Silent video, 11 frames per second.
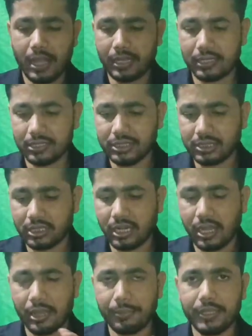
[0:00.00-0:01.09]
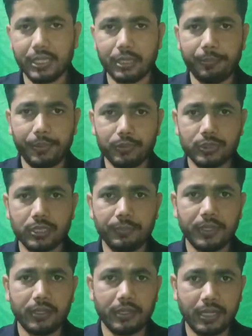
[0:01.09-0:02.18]
अगर इस तरह अभी तक फ्यूचर
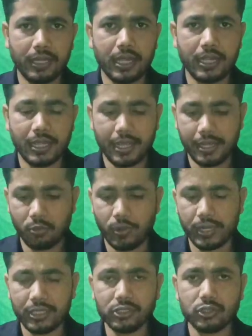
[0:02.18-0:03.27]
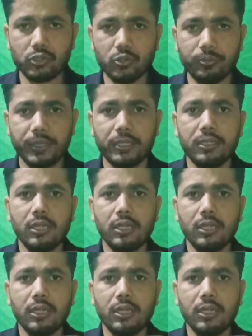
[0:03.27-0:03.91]
में नहीं आया है वाई स्टूडियो में